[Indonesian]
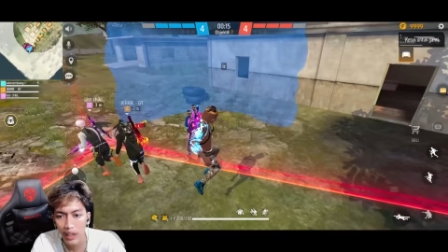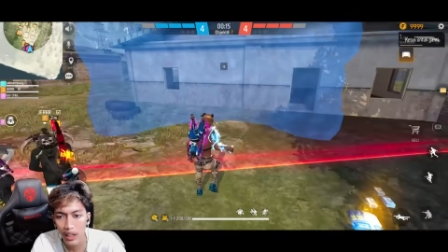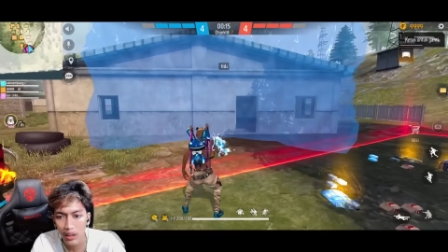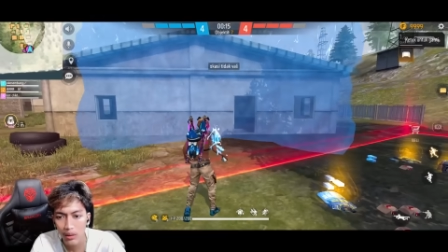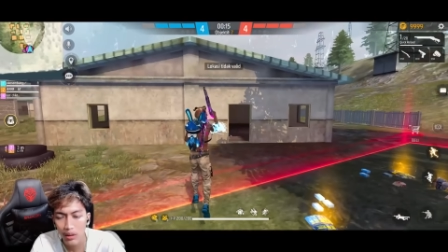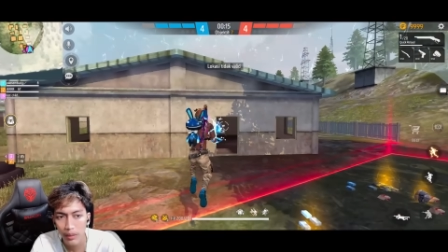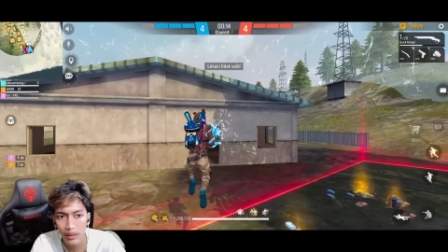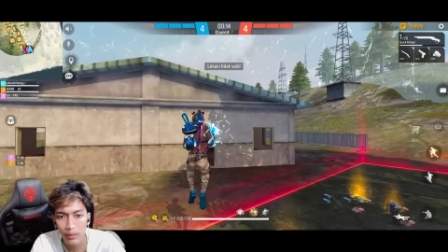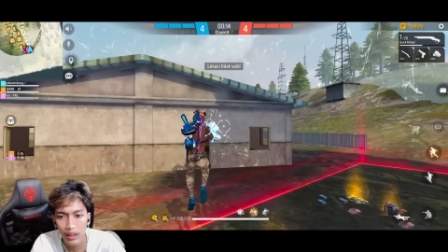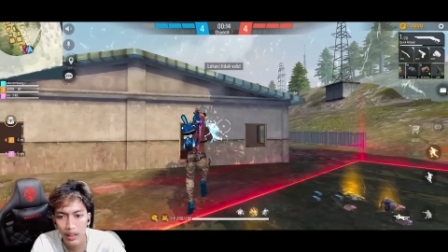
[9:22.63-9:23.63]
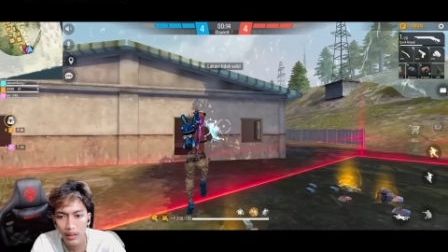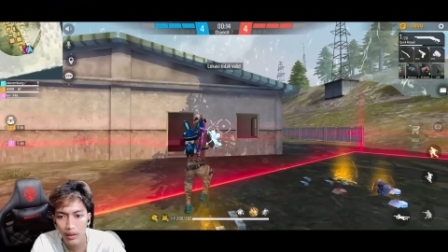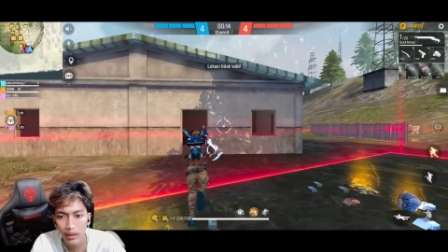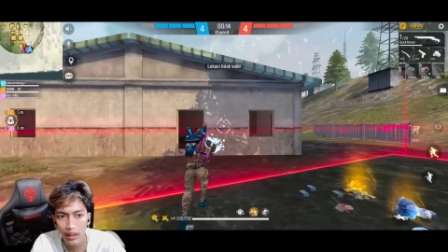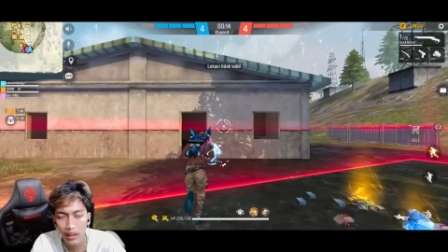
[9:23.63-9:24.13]
itu udah pasti menang,
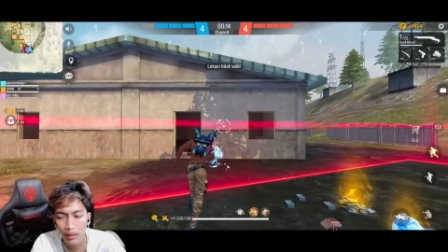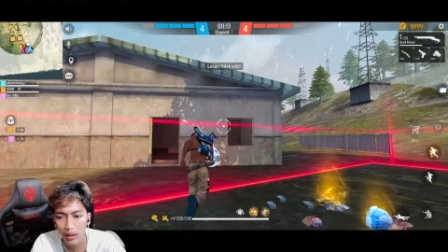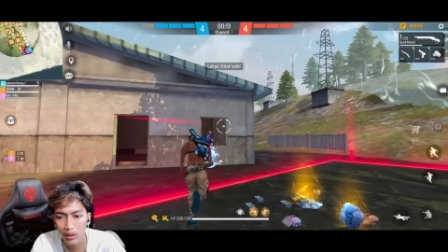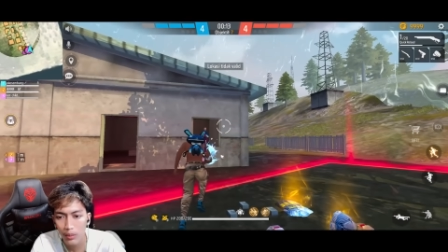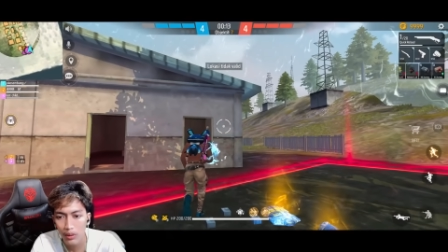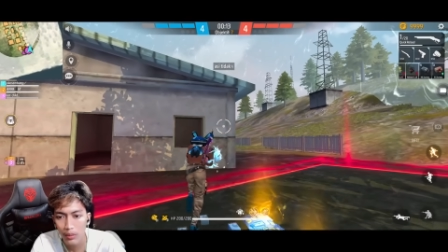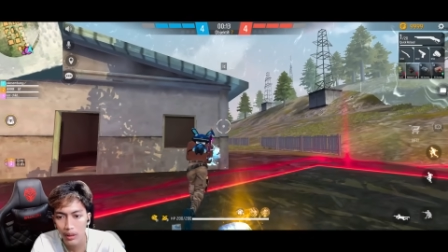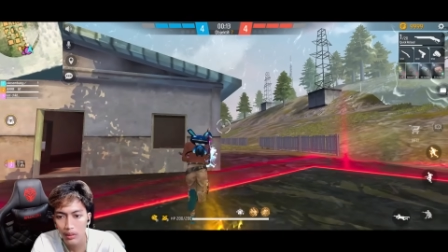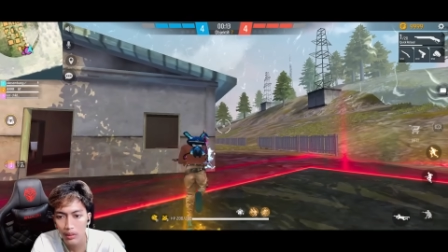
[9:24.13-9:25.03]
Jo. Enak banget tupai tupai itu.